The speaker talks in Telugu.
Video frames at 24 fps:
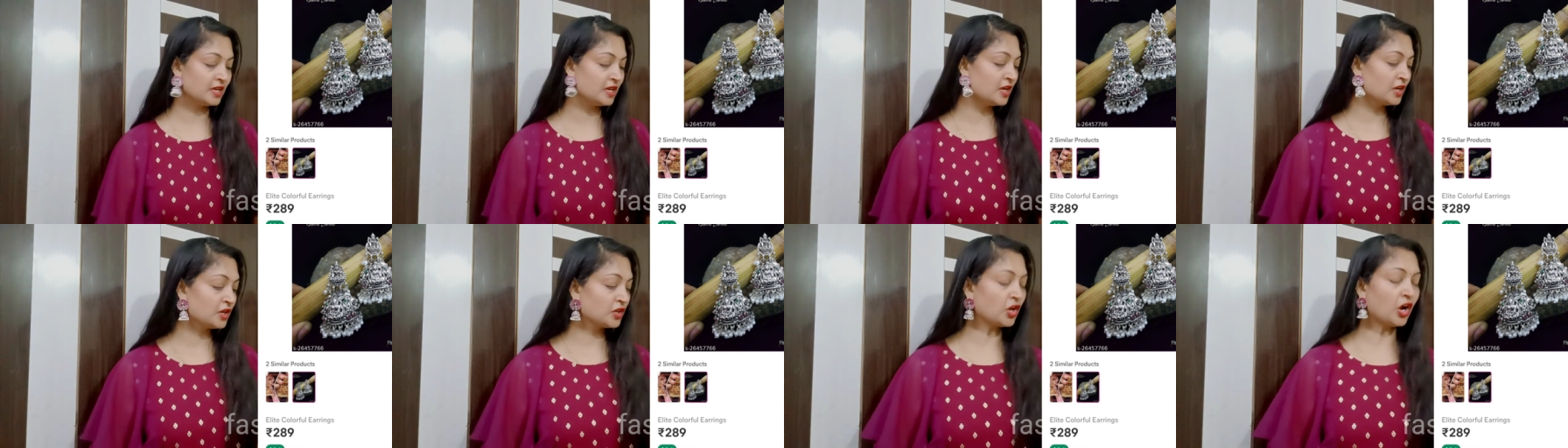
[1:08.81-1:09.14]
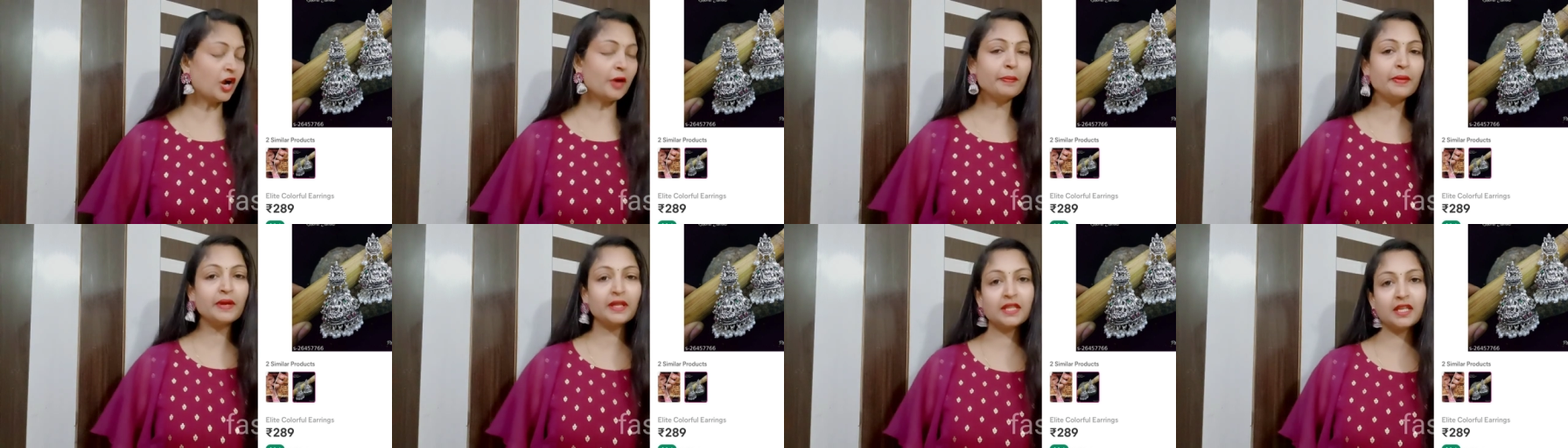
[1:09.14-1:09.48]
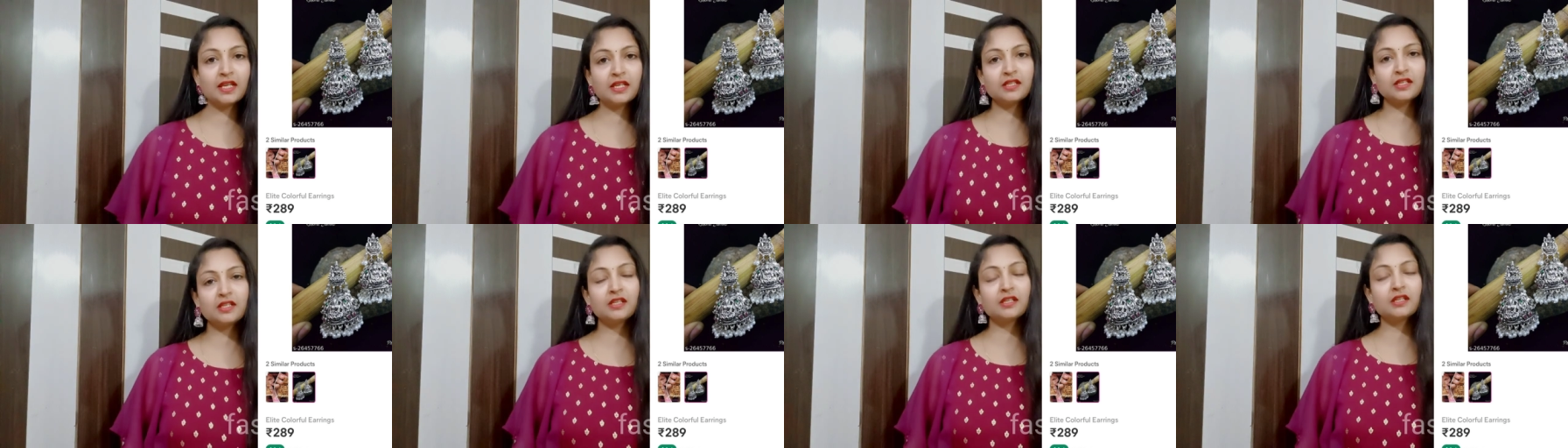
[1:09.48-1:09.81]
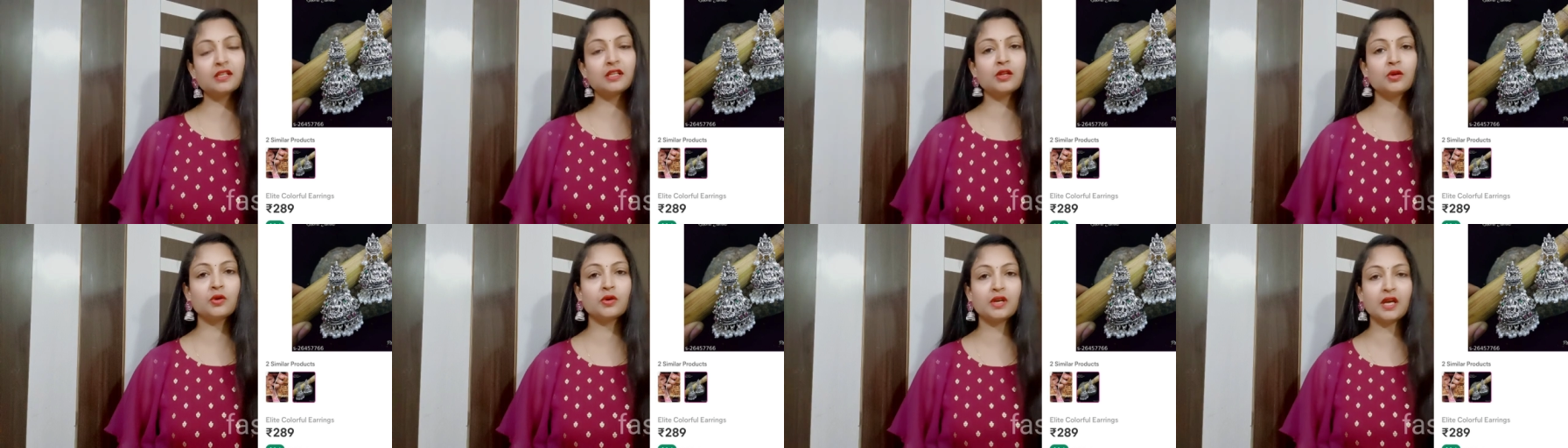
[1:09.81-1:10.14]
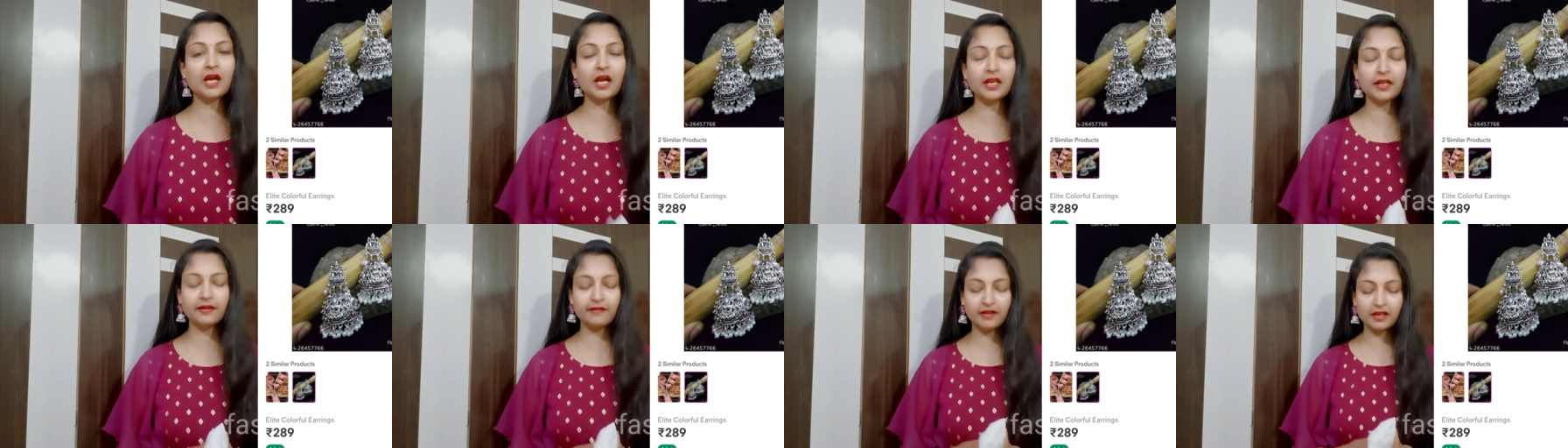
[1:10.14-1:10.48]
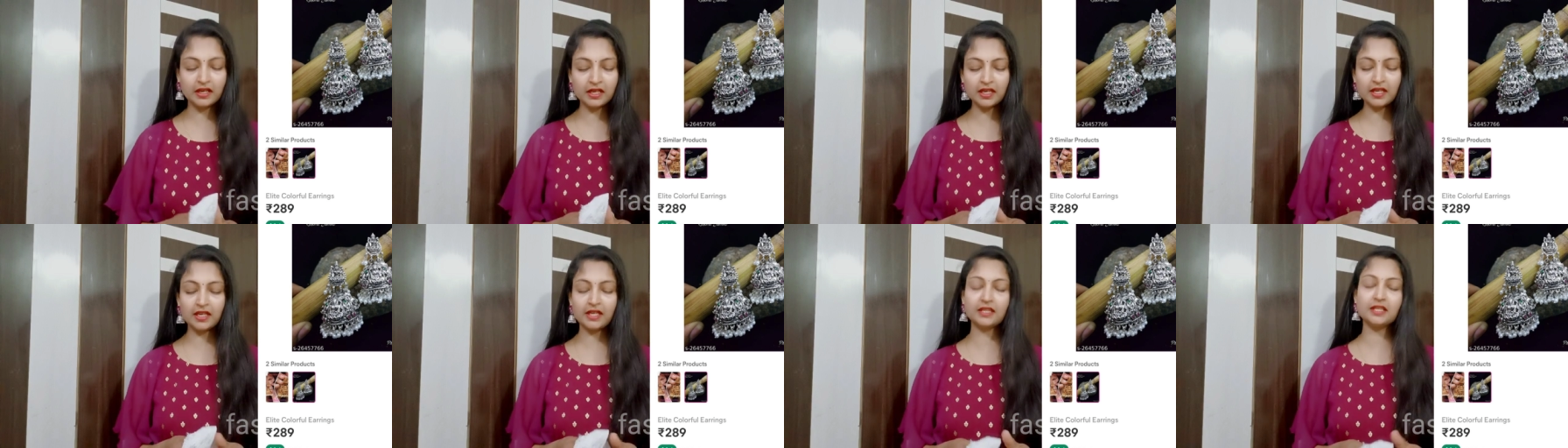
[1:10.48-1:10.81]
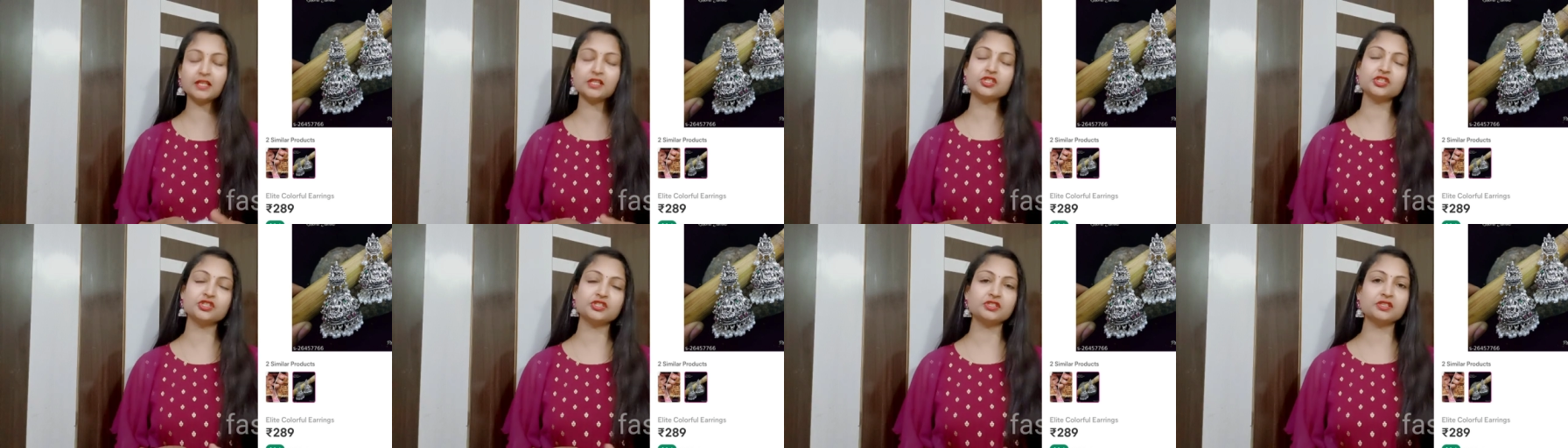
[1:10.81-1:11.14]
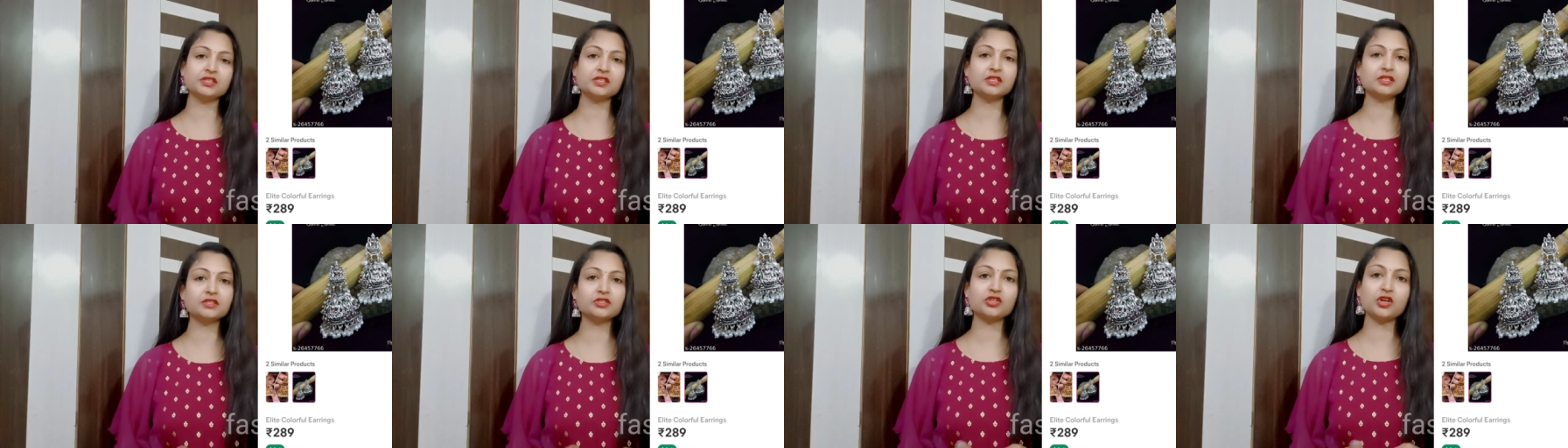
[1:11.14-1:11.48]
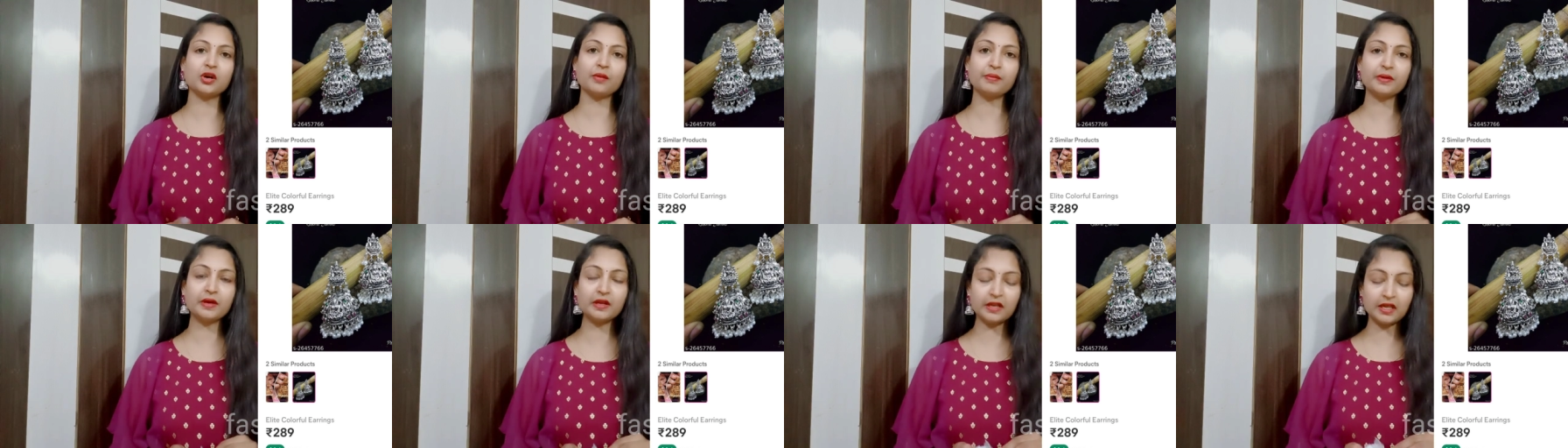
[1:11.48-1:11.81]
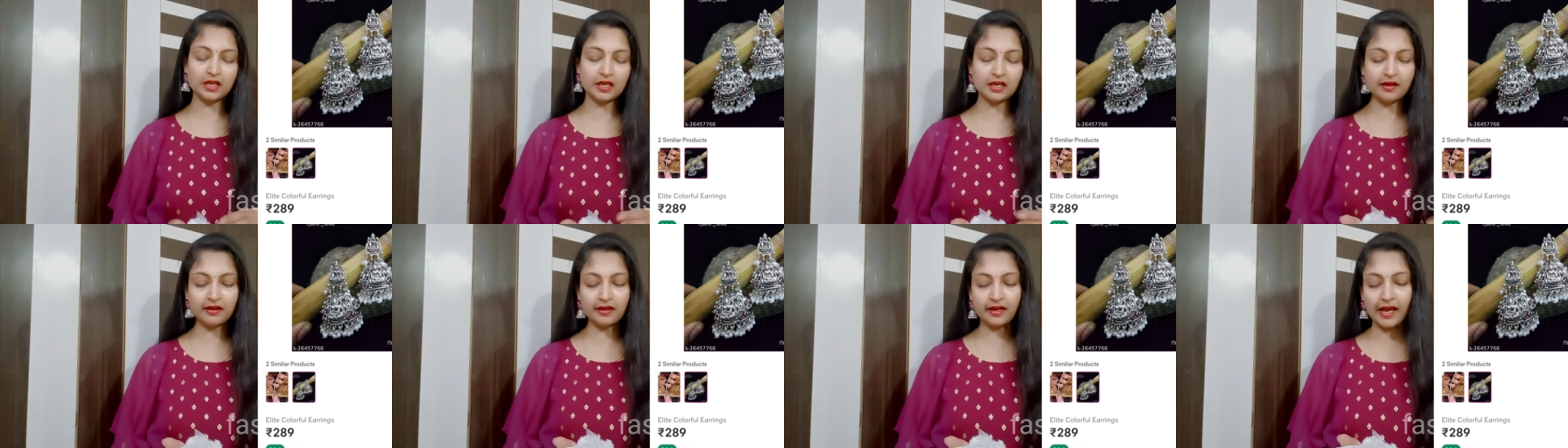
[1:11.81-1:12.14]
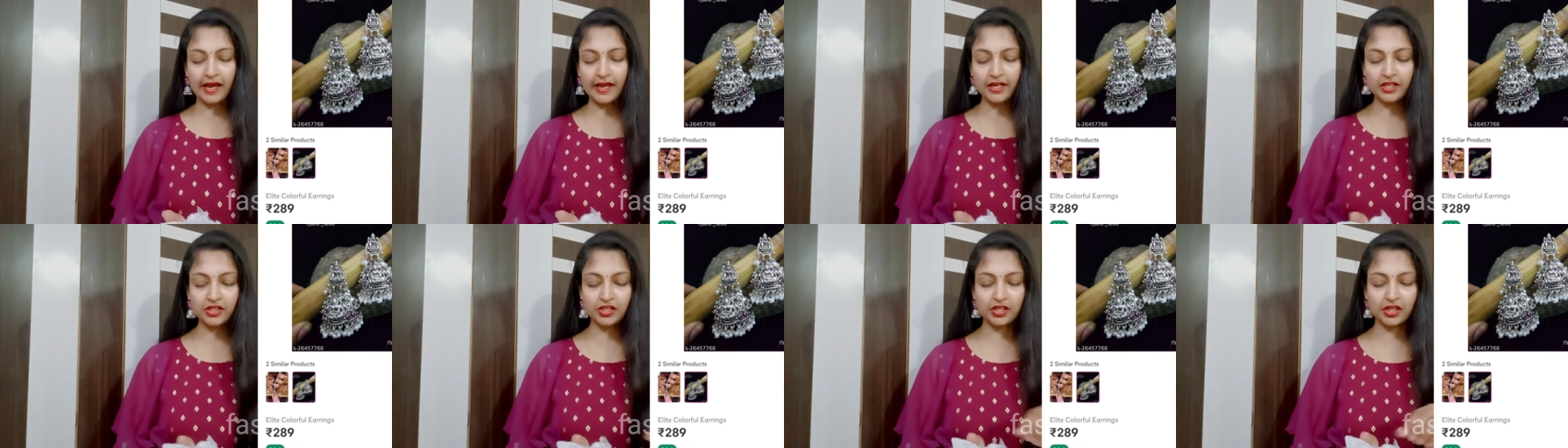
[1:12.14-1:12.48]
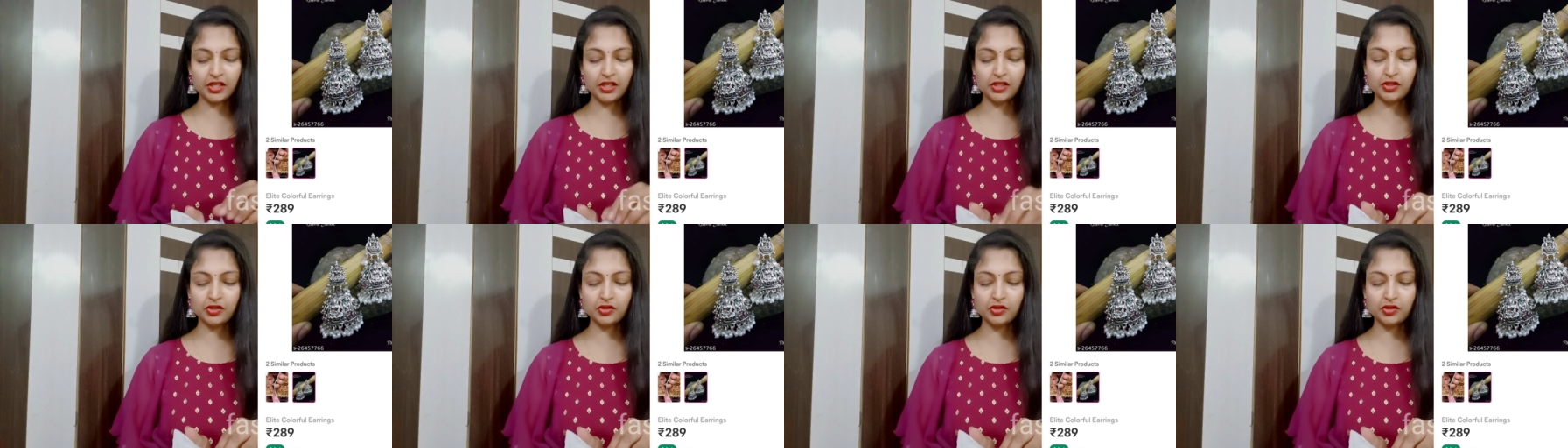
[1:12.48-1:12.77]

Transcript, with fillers: టాప్ అయితే ఇంట్లో కానివ్వండి లేదా చిన్న చిన్న షాపింగ్ వెళ్ళినా క్యారీ చేయొచ్చు